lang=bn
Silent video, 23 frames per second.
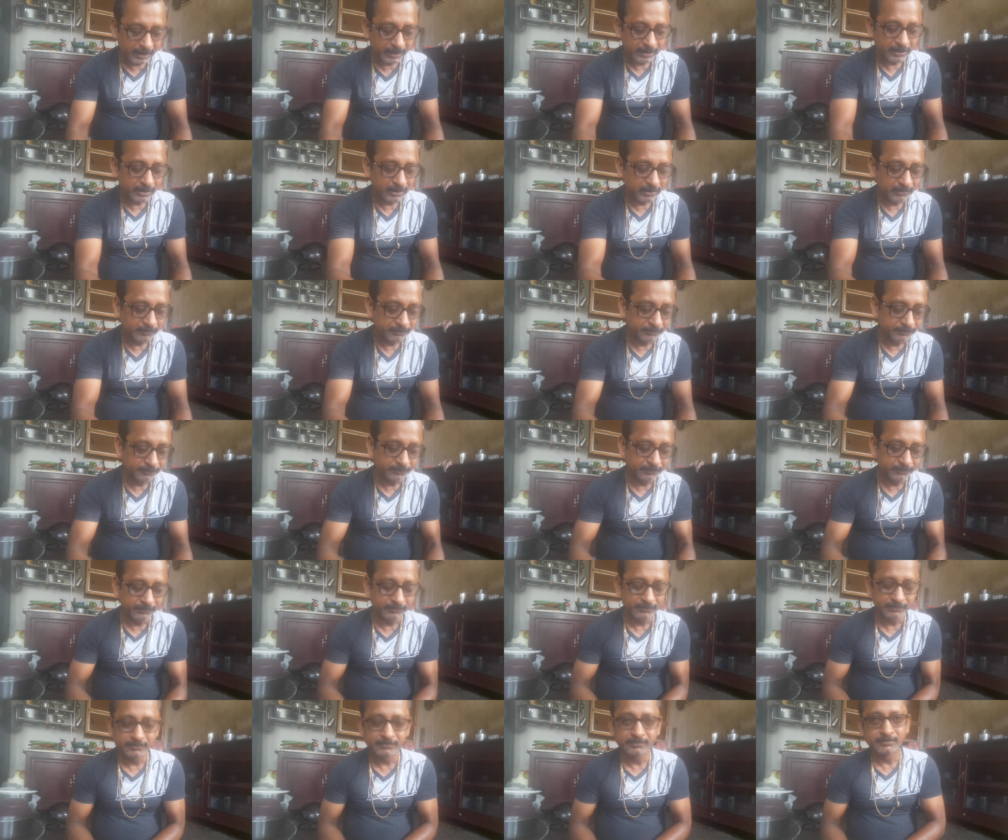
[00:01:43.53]
লাগে না
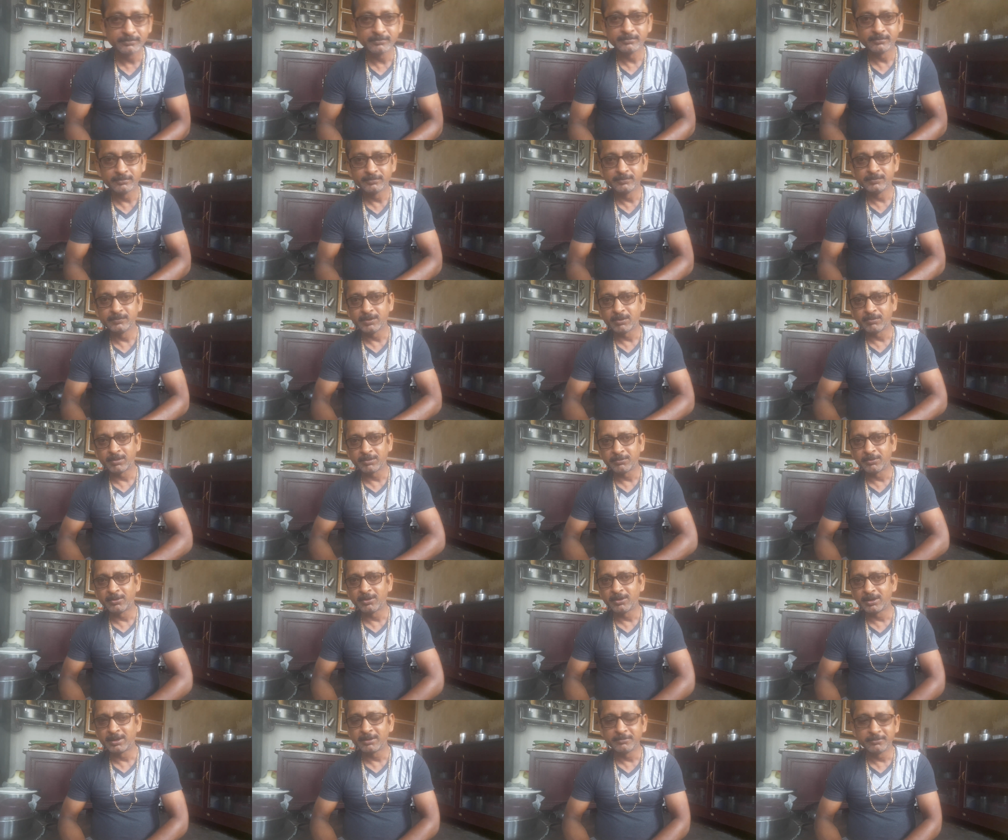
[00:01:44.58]
আমার
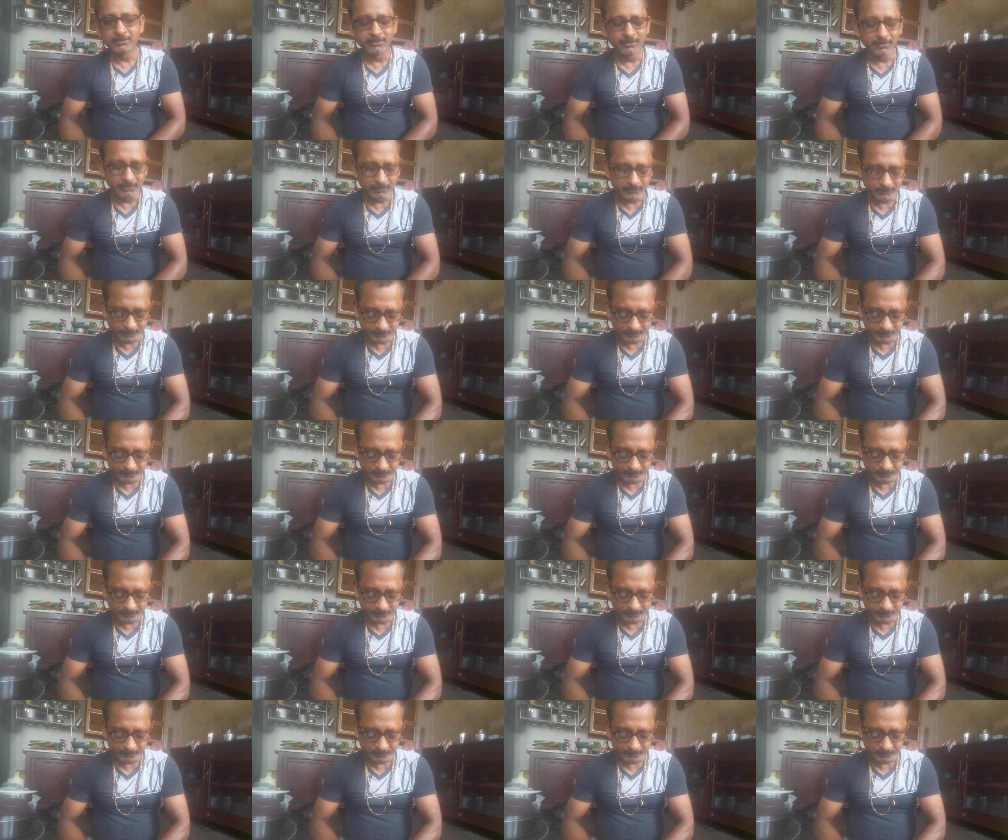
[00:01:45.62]
বলাটা ভুল